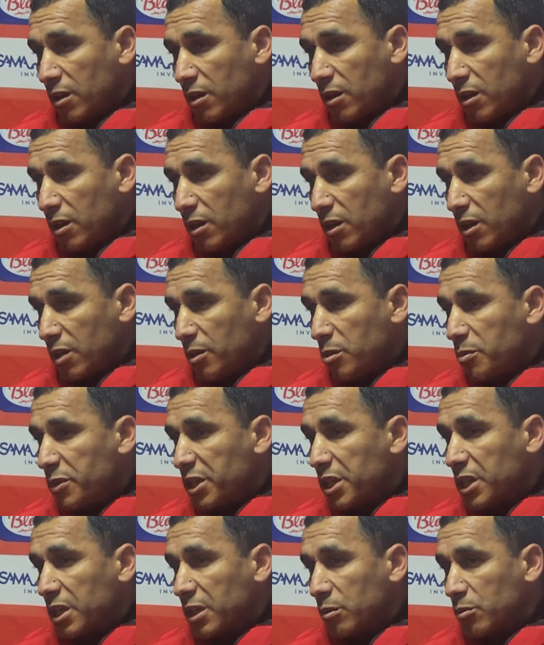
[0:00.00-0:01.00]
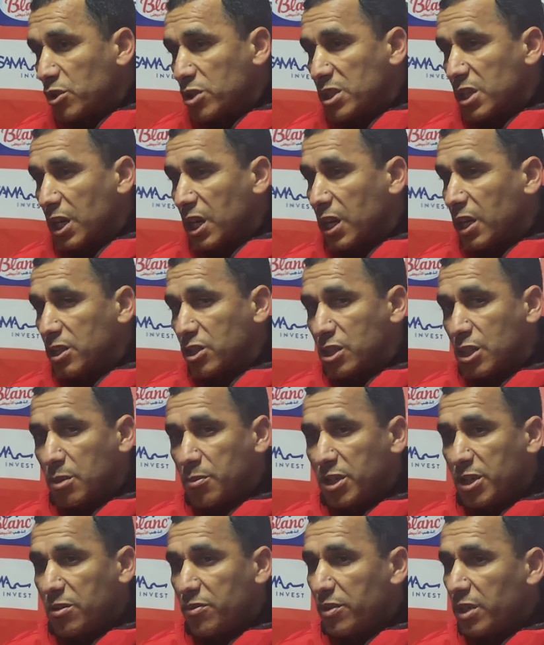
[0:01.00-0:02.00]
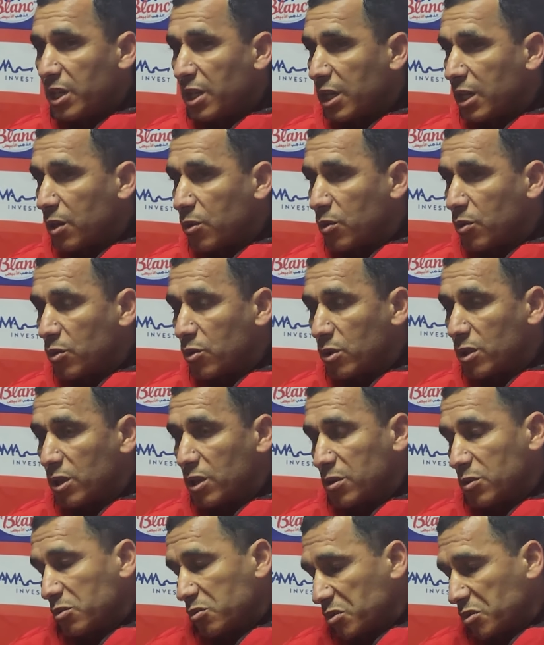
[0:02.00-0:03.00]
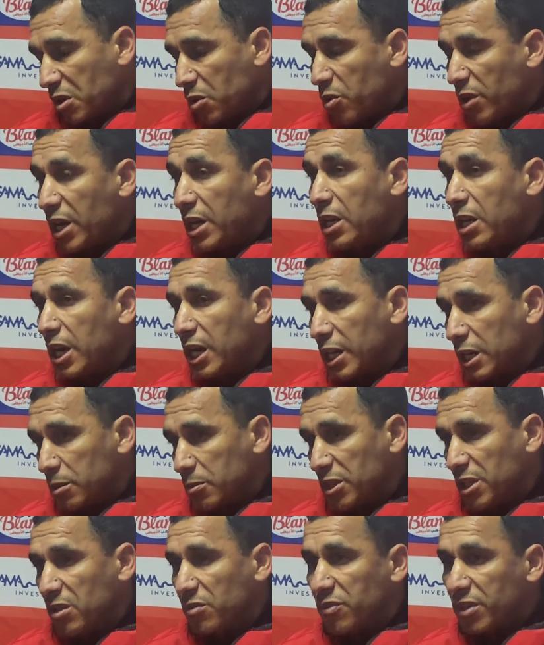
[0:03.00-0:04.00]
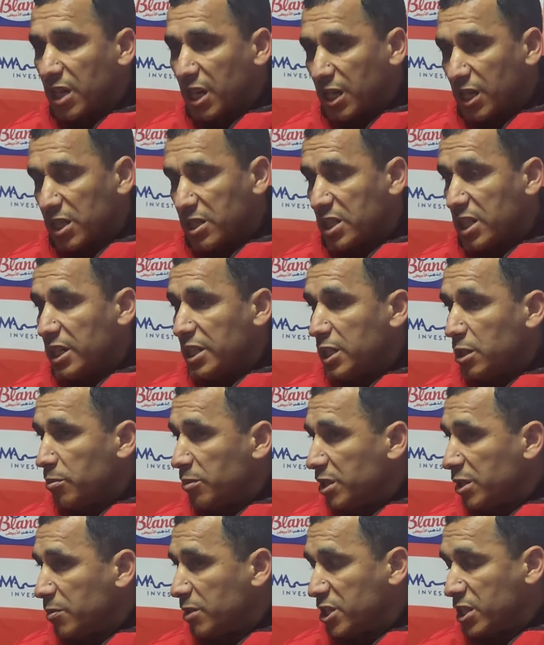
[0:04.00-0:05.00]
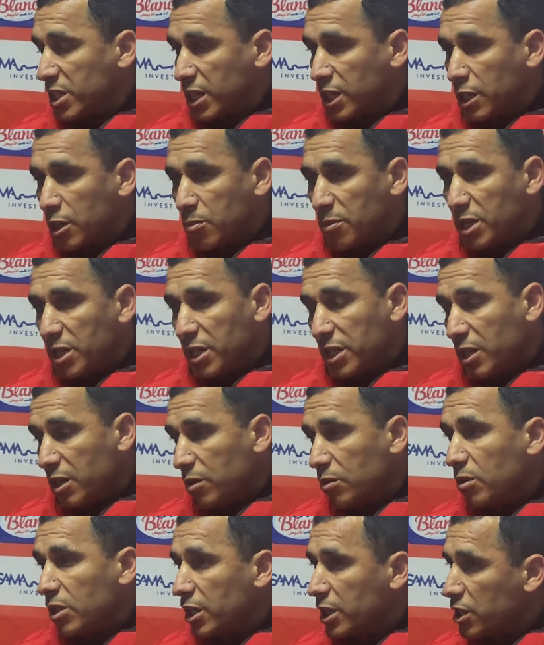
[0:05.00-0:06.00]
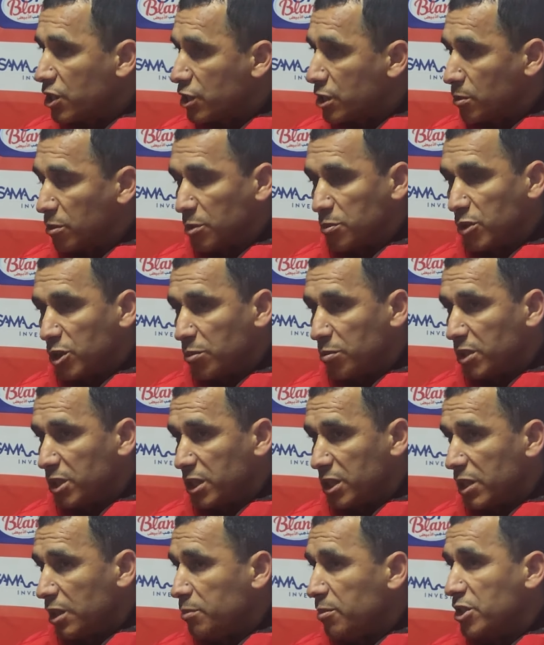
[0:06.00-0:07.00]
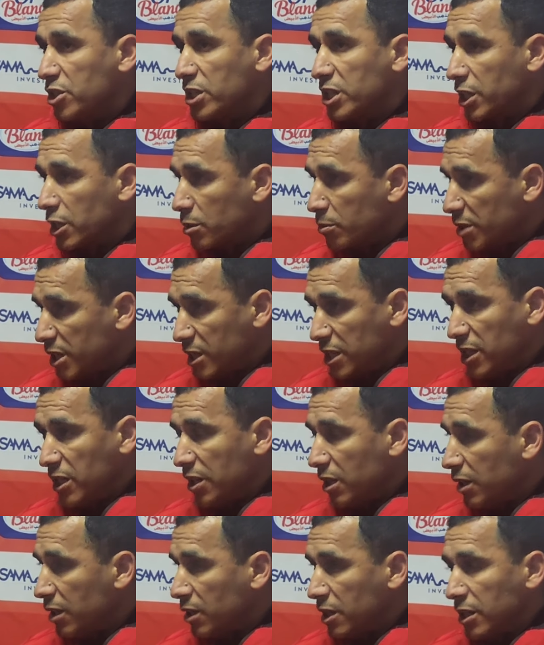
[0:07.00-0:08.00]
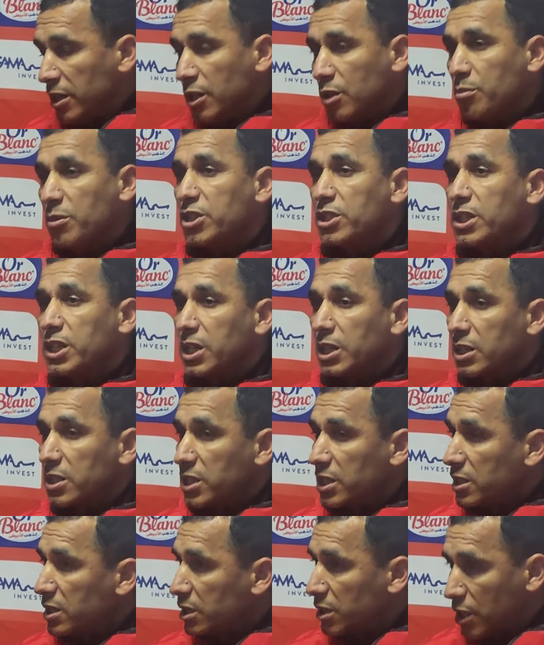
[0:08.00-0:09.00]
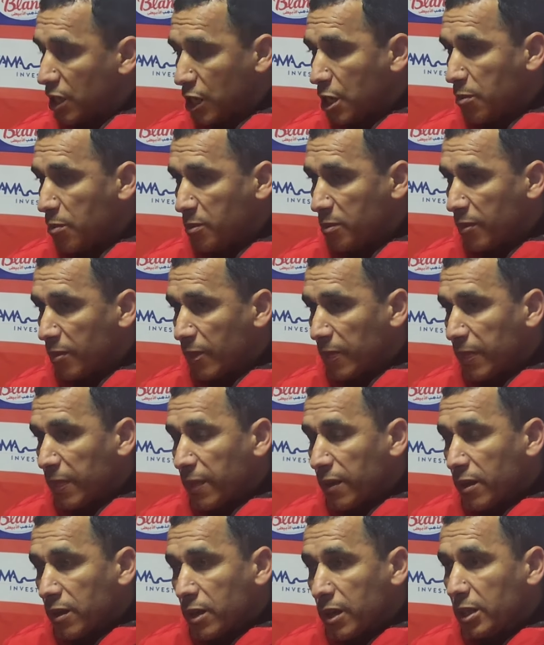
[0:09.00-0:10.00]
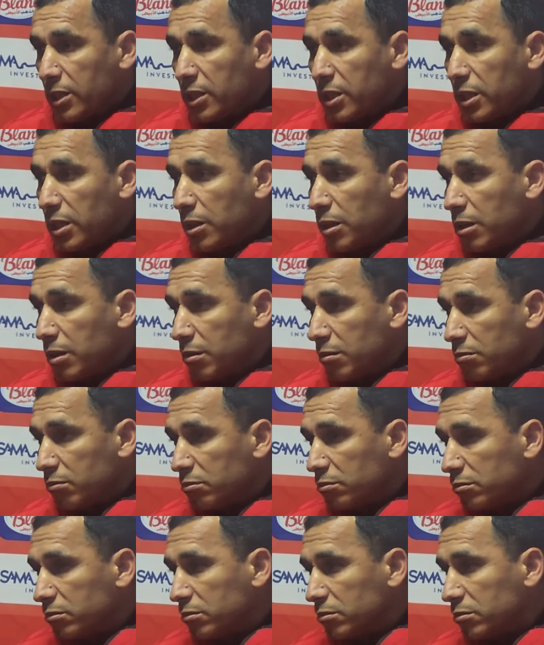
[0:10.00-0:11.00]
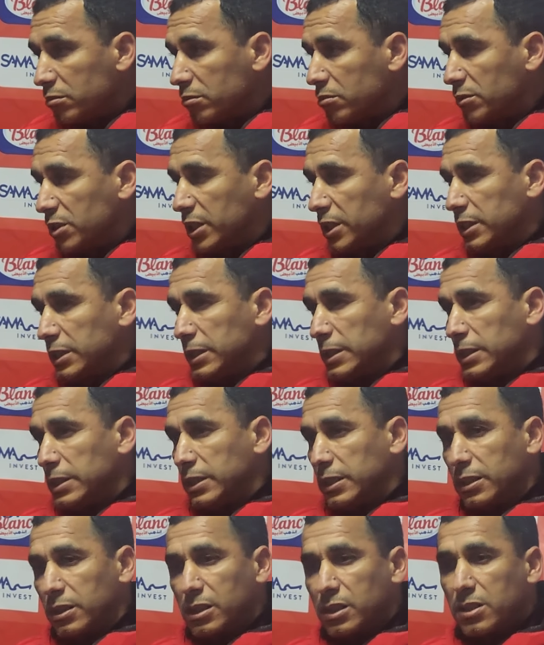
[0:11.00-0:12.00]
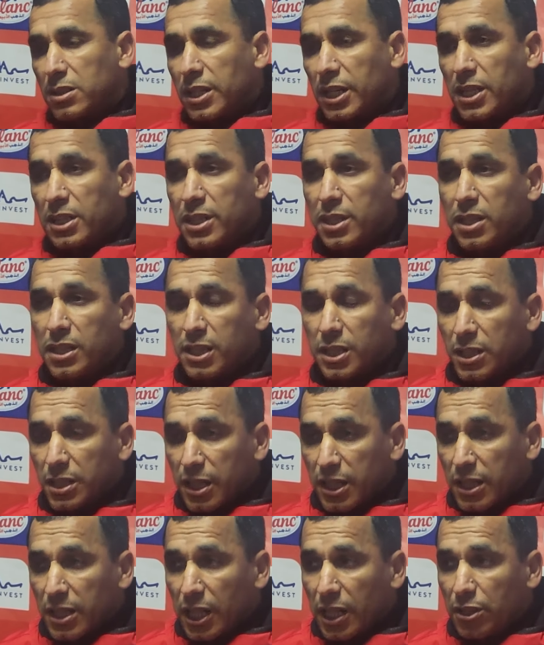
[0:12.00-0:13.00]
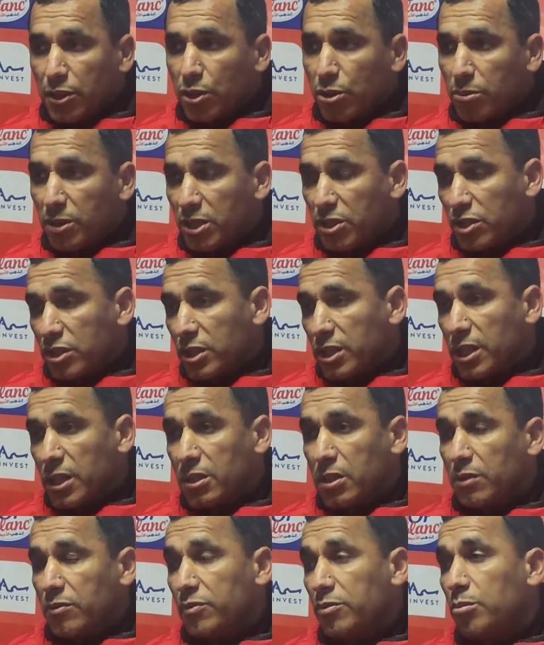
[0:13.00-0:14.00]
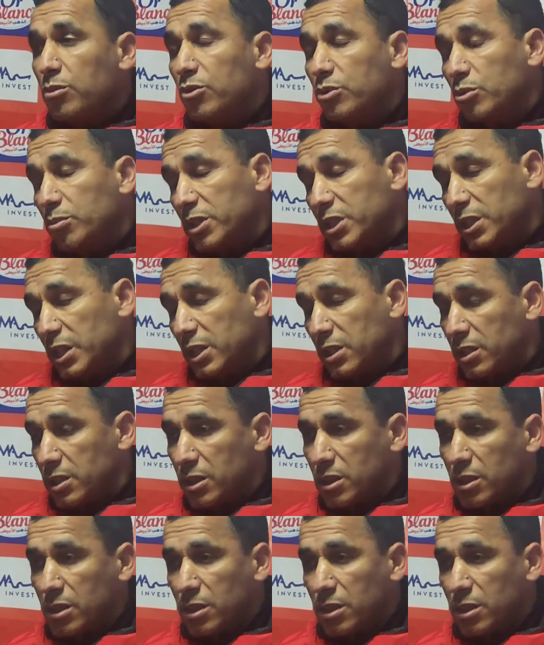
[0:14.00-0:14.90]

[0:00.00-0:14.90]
آه، يمكن مستحقات جميع الفرق او او غير اغلبيه الفرق كتعاني من مشاكل ماليه ولكن شباب محمديه مشاكل ماليه مشاكل ديال التدريب يعني يعني كنا كنا كنا كنحضروا بهذا الشيء هذا منذ بدايه